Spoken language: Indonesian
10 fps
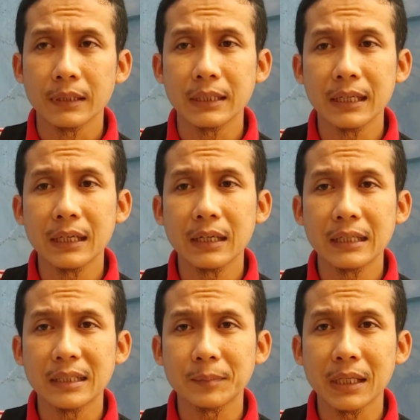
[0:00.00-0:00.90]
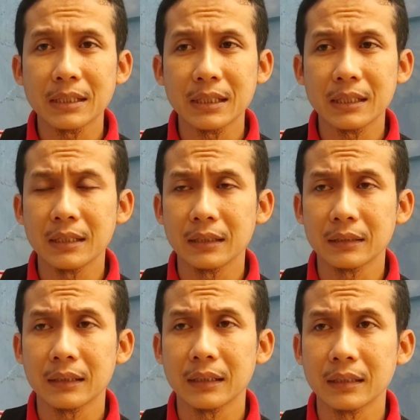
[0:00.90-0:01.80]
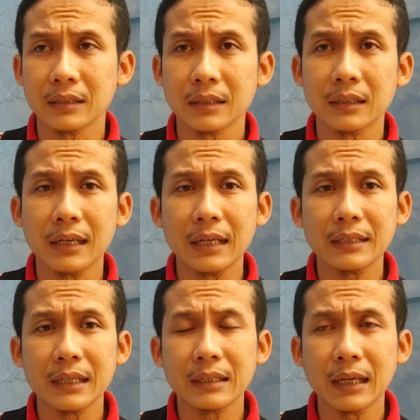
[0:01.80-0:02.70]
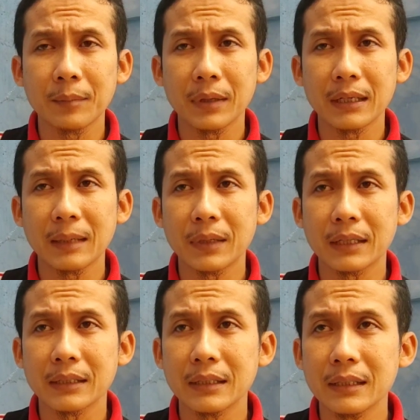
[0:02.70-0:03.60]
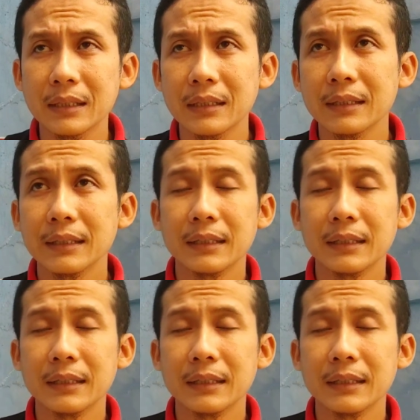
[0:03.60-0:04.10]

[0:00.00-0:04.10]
dia adaptasi nah, setelah dia nggak mangap lagi